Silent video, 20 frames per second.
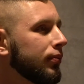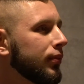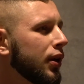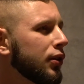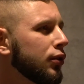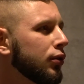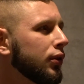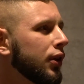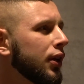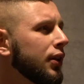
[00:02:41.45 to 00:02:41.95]

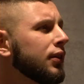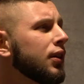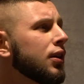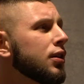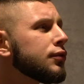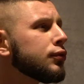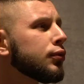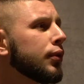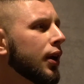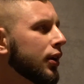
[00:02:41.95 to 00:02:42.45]
Mnie to nie
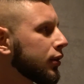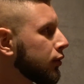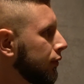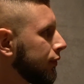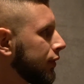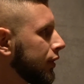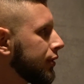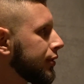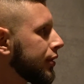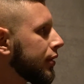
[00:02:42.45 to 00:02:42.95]
interesuje, jak to
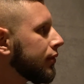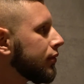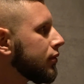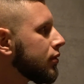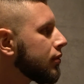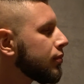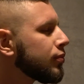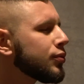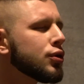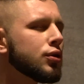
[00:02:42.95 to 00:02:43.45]
wyjdzie.
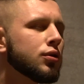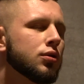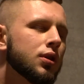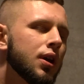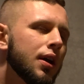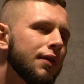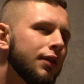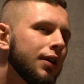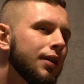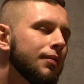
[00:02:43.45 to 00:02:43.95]
Przecież
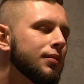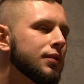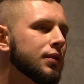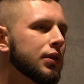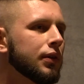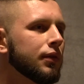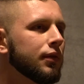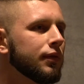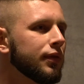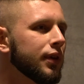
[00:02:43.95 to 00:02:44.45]
ja wiem,
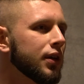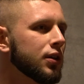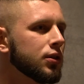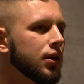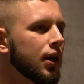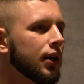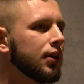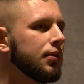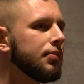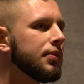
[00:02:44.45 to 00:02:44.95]

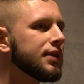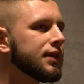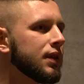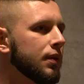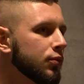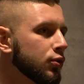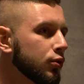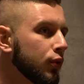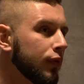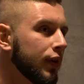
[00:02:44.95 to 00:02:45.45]
wiesz, jakim
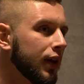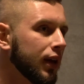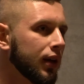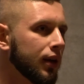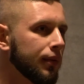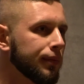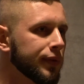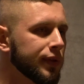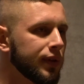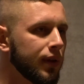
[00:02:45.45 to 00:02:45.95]
jestem
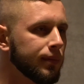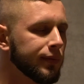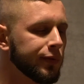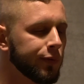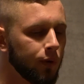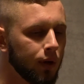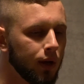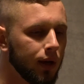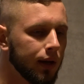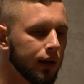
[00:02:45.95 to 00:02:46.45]
człowiekiem, znam
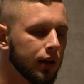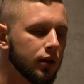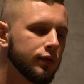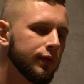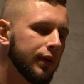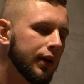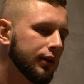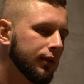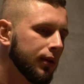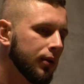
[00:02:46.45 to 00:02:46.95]
swoje jakieś
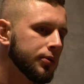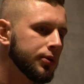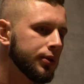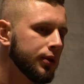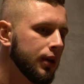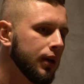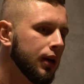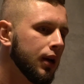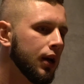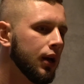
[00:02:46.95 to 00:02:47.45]

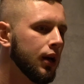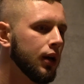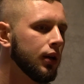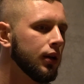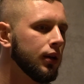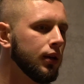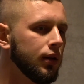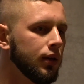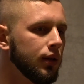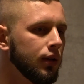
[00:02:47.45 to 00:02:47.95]
wartości
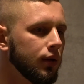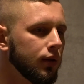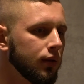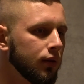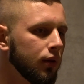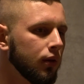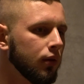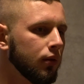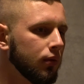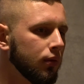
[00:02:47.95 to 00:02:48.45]
i
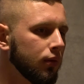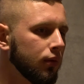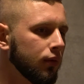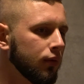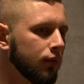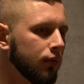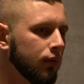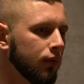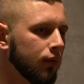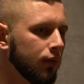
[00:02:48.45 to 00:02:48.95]
no,
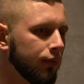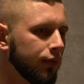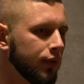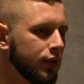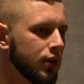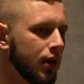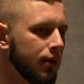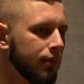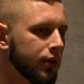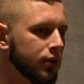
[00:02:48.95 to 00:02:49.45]

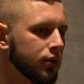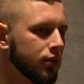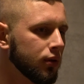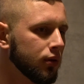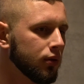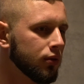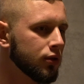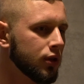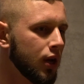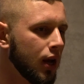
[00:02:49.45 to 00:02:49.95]
widziałeś,
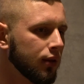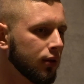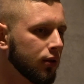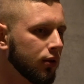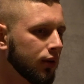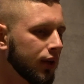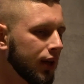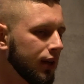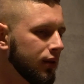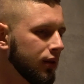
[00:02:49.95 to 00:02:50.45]

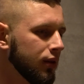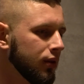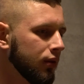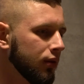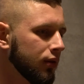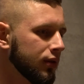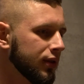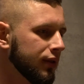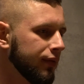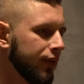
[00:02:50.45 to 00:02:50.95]
rzadko kiedy
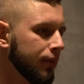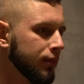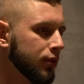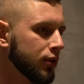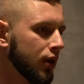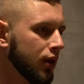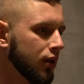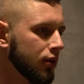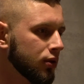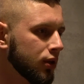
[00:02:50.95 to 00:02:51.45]
odzywam
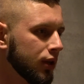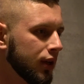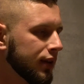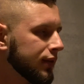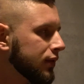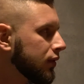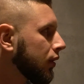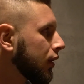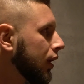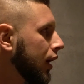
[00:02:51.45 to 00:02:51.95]
się, czy
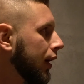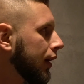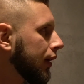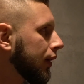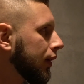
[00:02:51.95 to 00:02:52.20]
jest ok.